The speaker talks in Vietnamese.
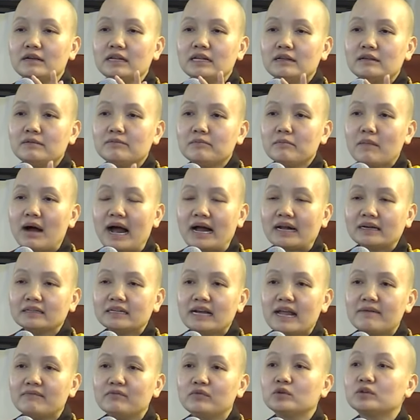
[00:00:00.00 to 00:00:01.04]
đi
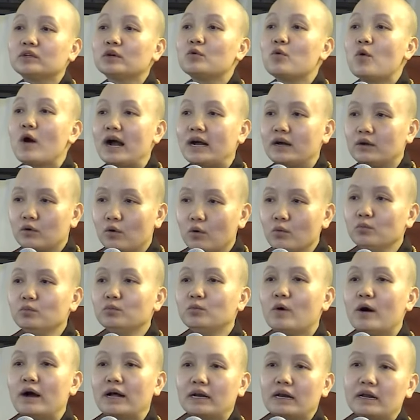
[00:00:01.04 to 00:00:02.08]
bán đem vô trong hoàng
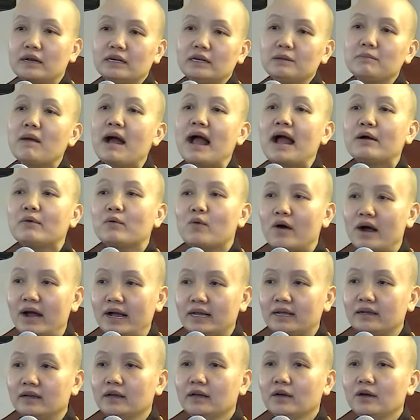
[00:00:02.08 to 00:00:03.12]
cung, hoặc là đi bán
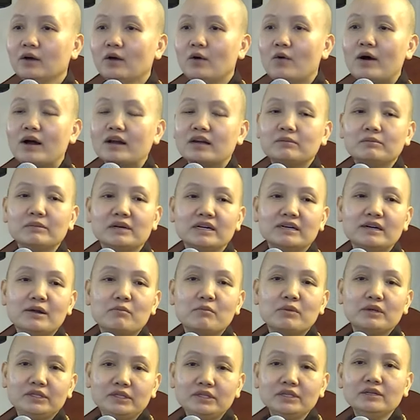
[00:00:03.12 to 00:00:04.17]
ngoài, hoặc là bữa
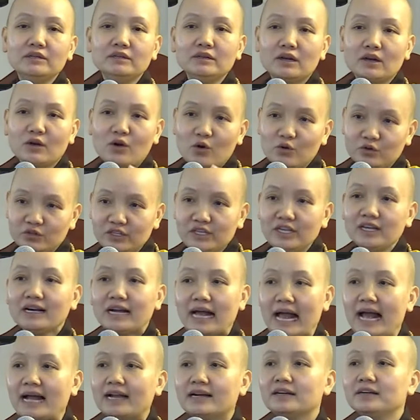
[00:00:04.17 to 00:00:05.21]
nào mà dư là còn
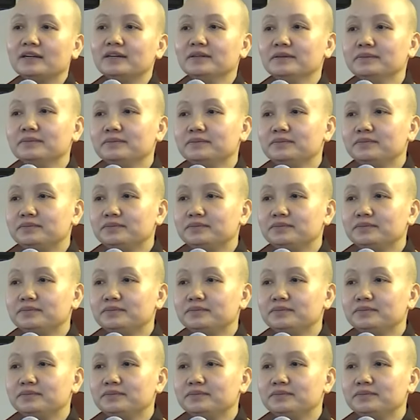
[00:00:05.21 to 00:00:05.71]
giết ăn nữa.